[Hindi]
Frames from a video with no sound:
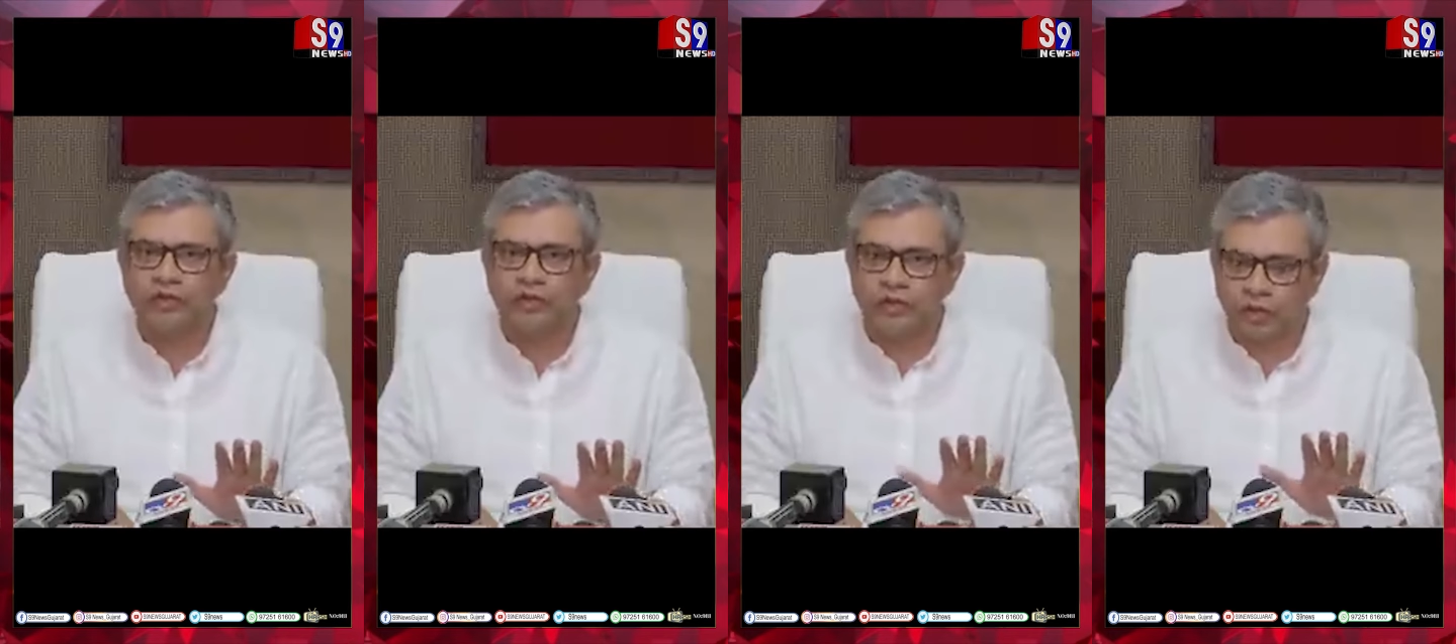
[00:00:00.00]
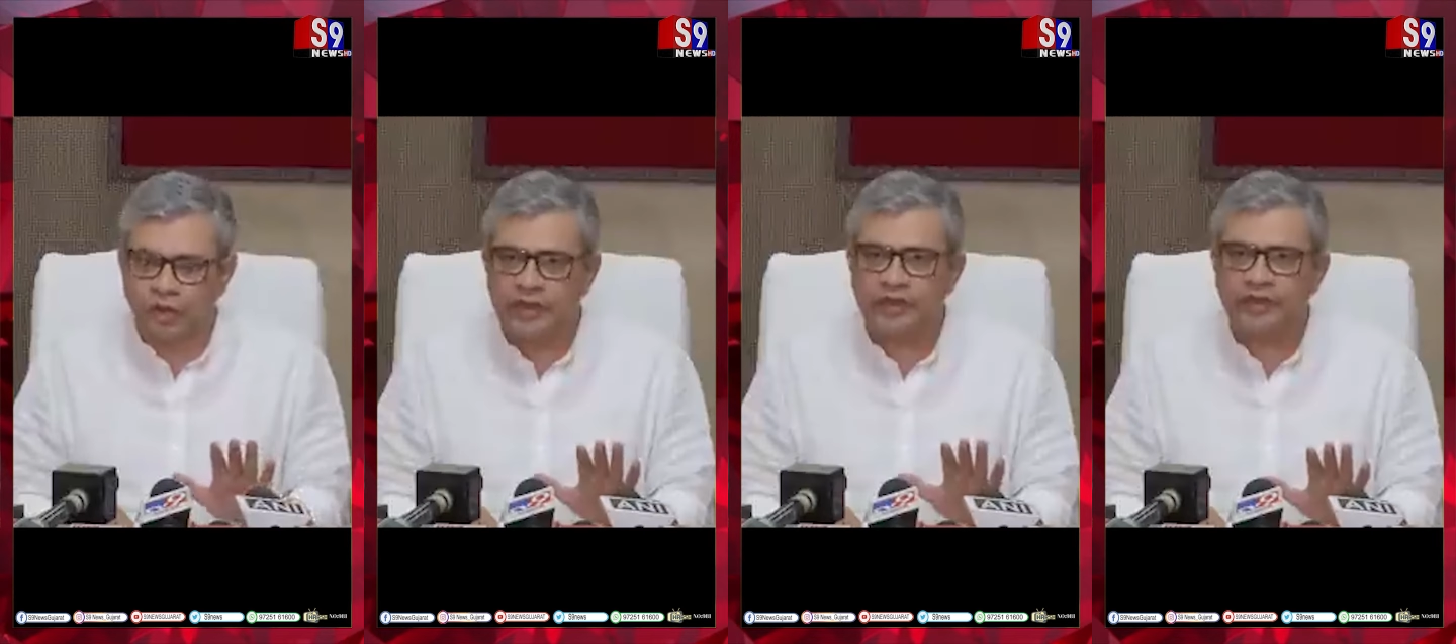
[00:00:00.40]

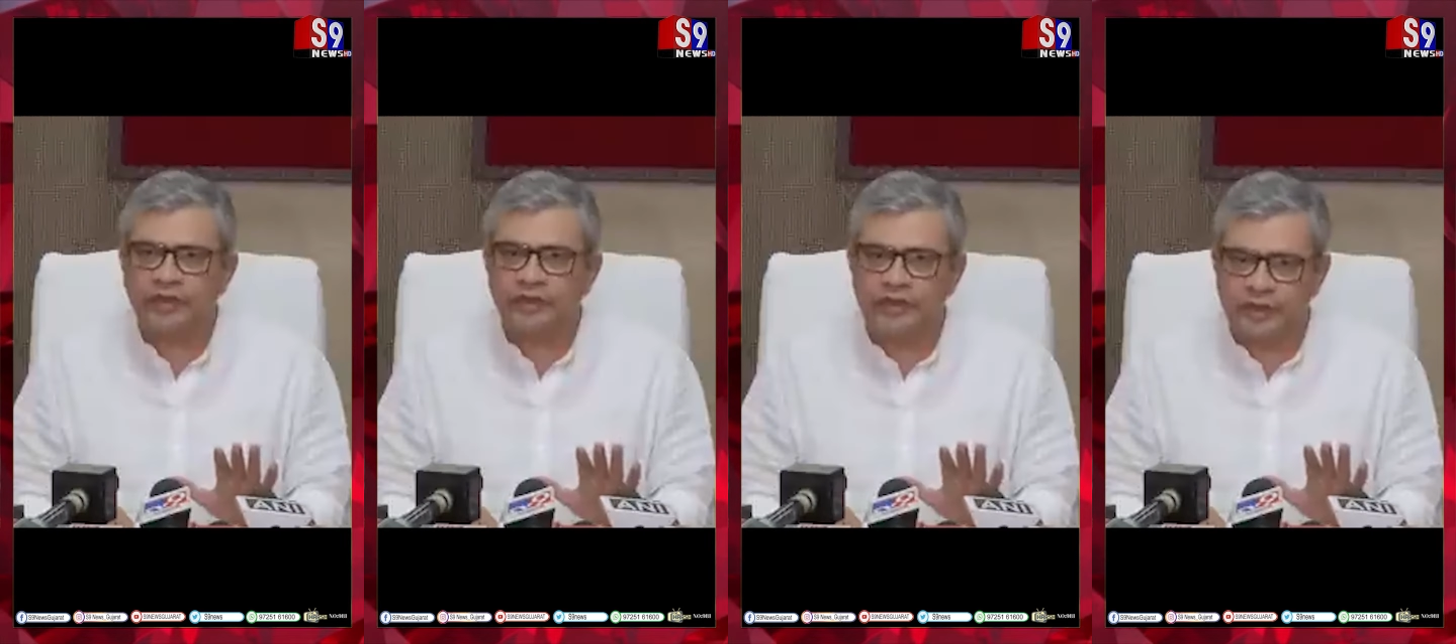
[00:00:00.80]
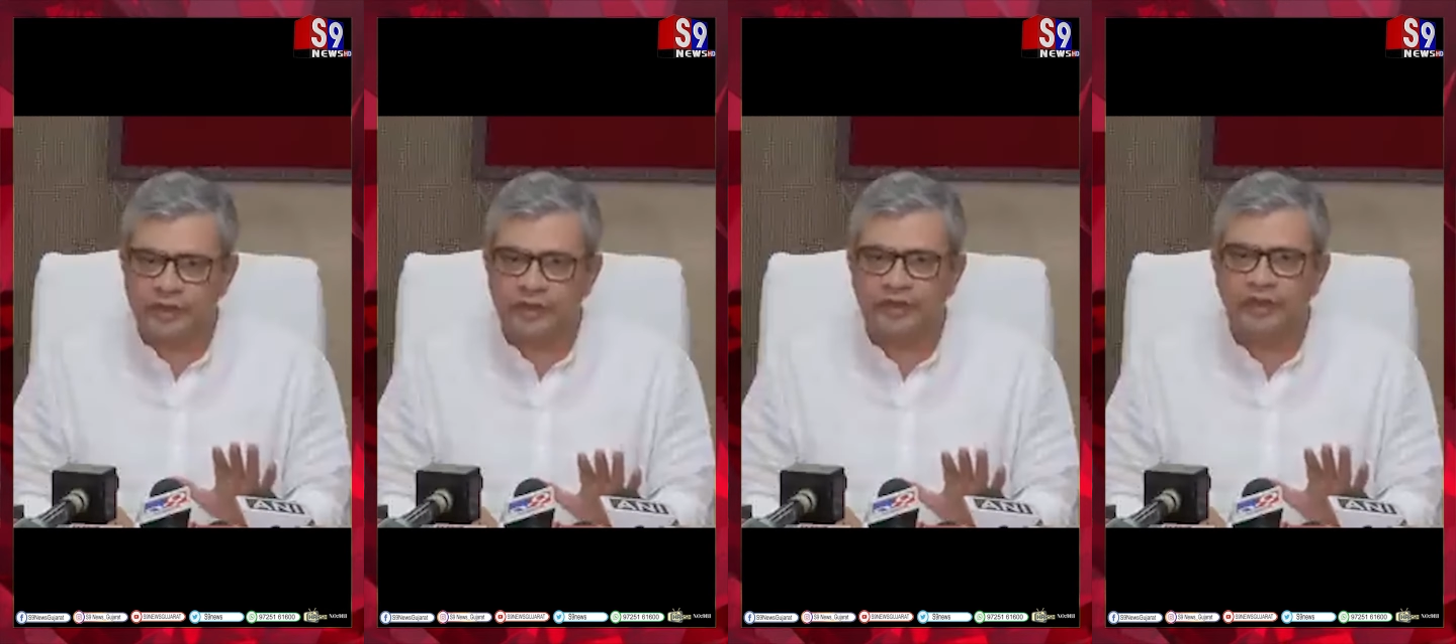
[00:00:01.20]
उन्होंने ये
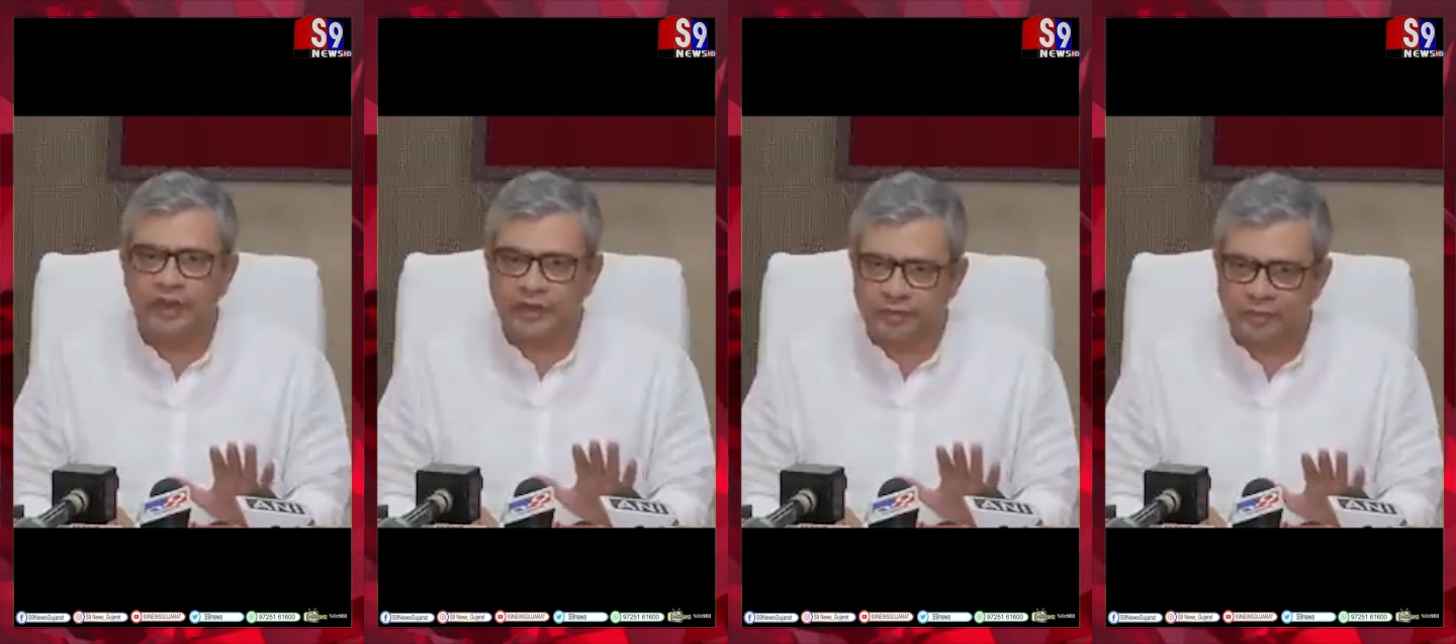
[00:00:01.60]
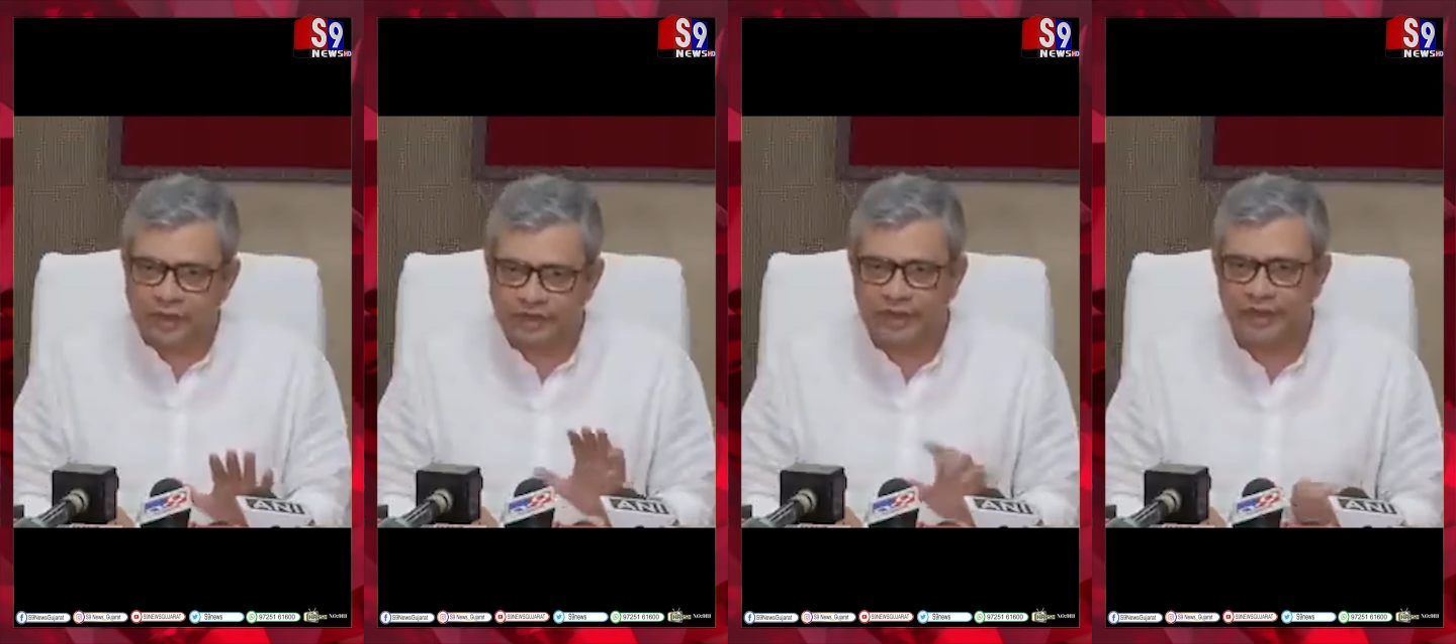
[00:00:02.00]
अलर्ट
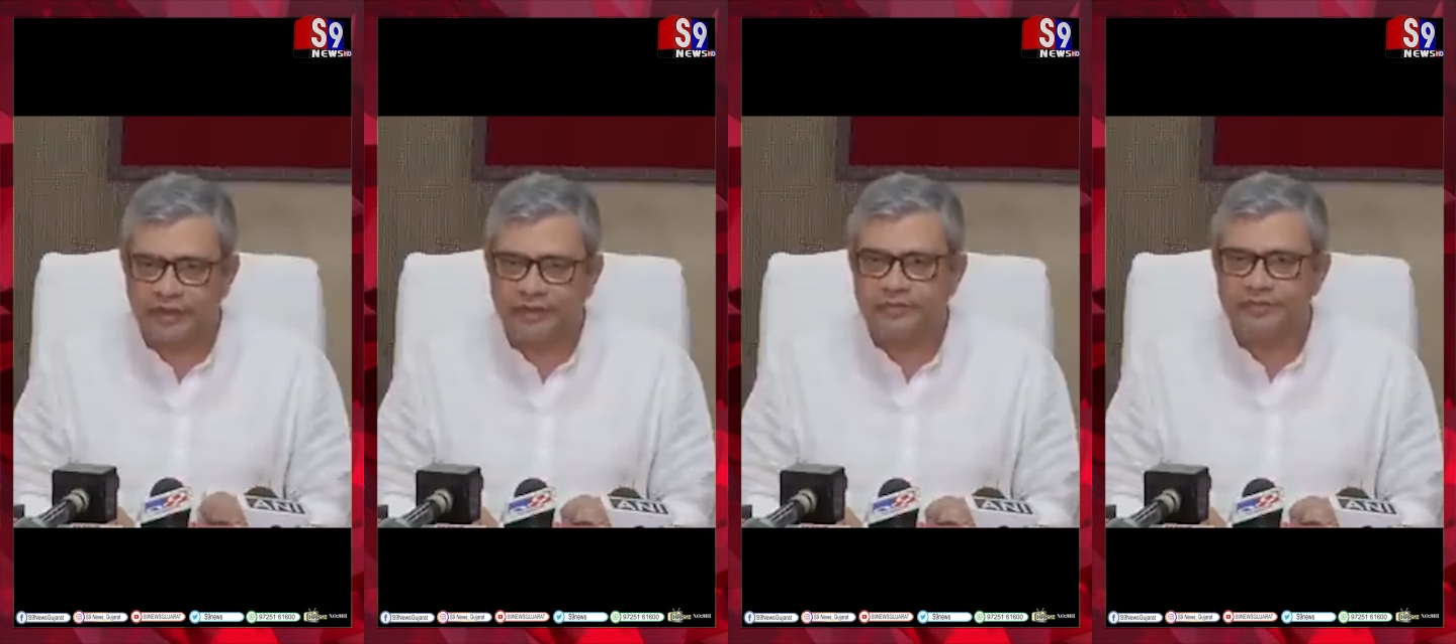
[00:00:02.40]
भेजा है